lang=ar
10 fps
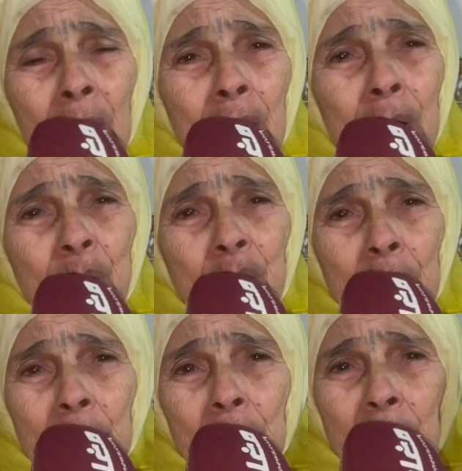يمشي
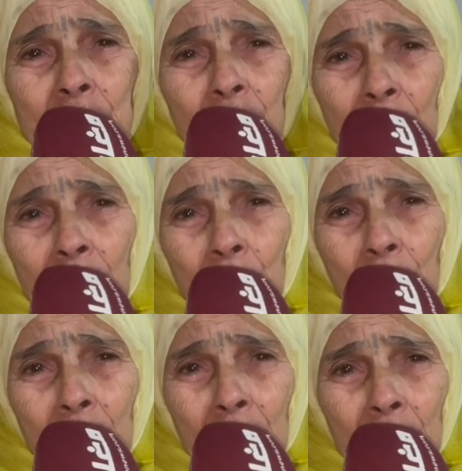عند الناس في
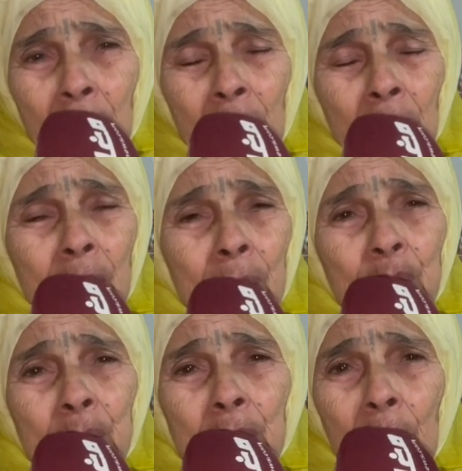القهوة
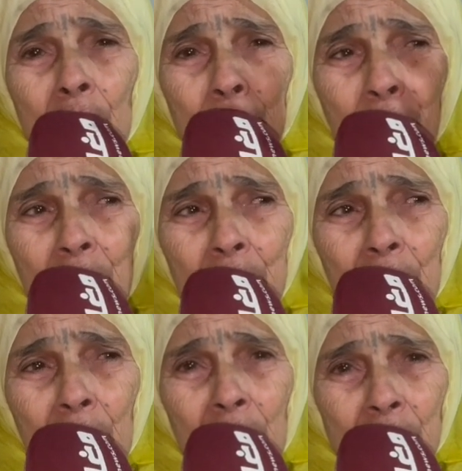نمشي يضحك مع
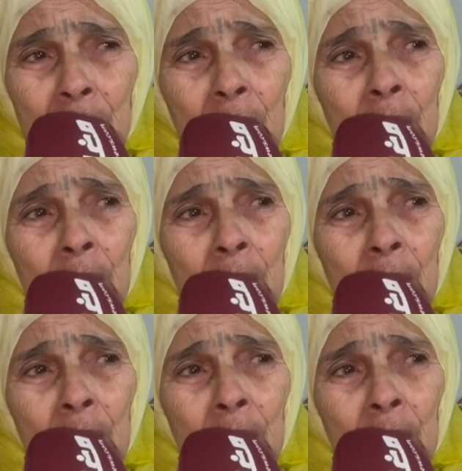الناس